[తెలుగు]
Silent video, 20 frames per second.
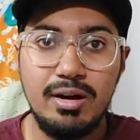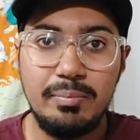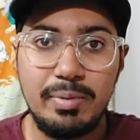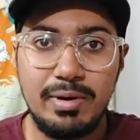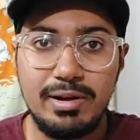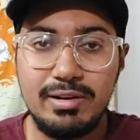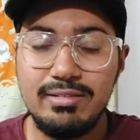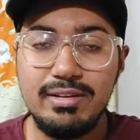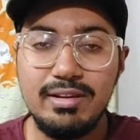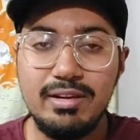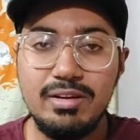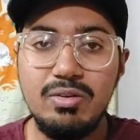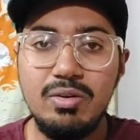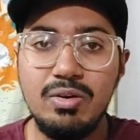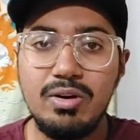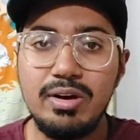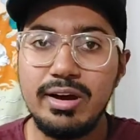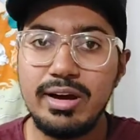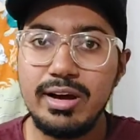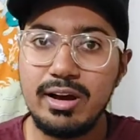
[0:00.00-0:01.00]
పర్సన్
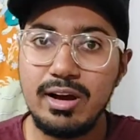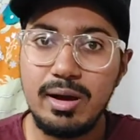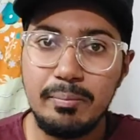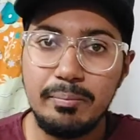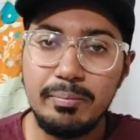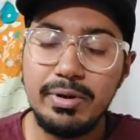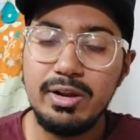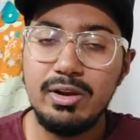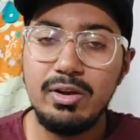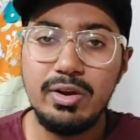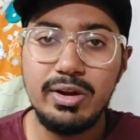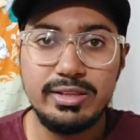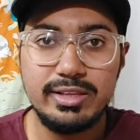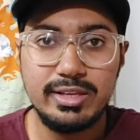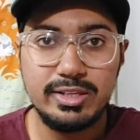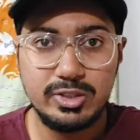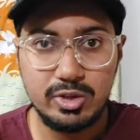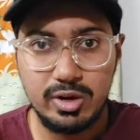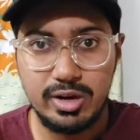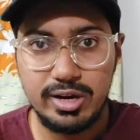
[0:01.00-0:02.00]
ఒక కంపెనీలో
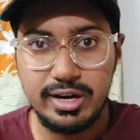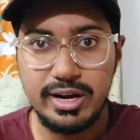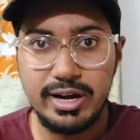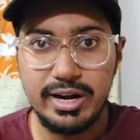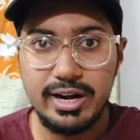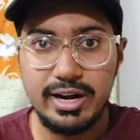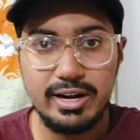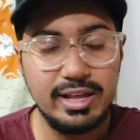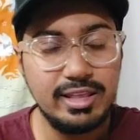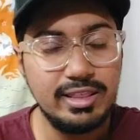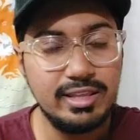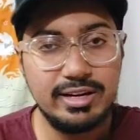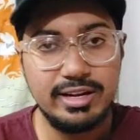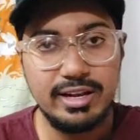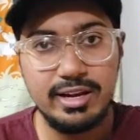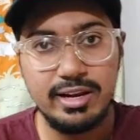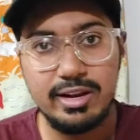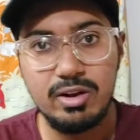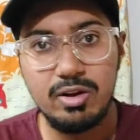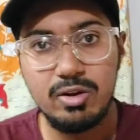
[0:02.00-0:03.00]
అయితే జాయిన్ అయ్యాడంట అది
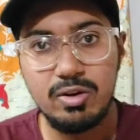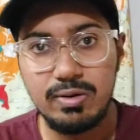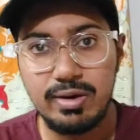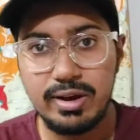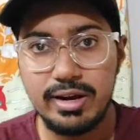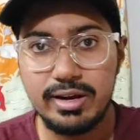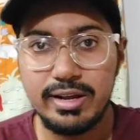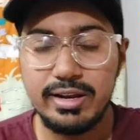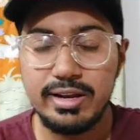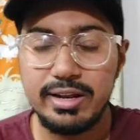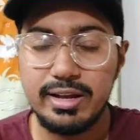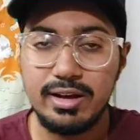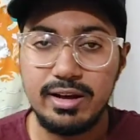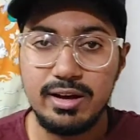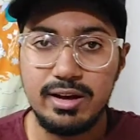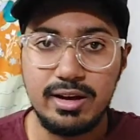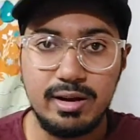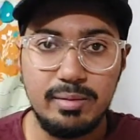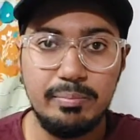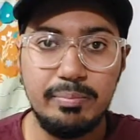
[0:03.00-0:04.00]
ఢిల్లీలో లొకేట్ అయిన
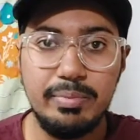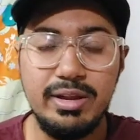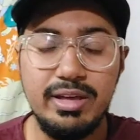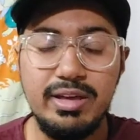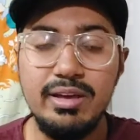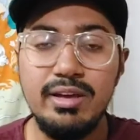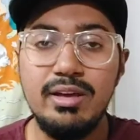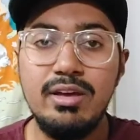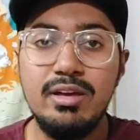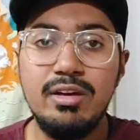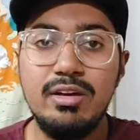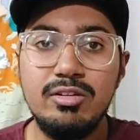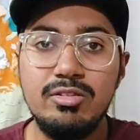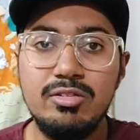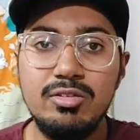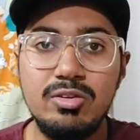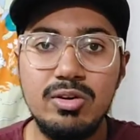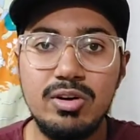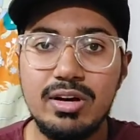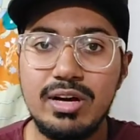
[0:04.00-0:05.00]
కంపెనీ
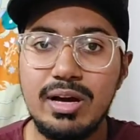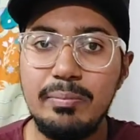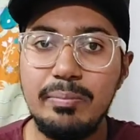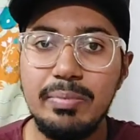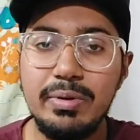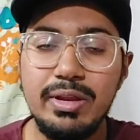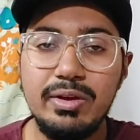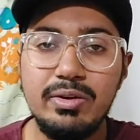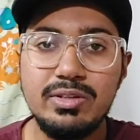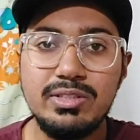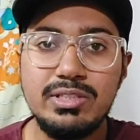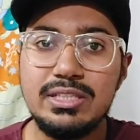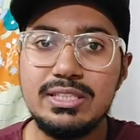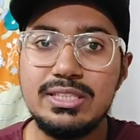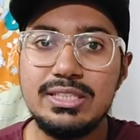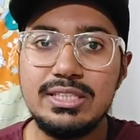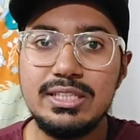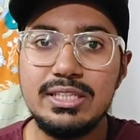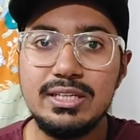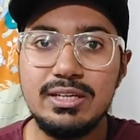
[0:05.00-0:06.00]
సో కంపెనీ
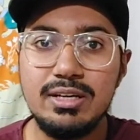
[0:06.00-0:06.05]
వచ్చేసి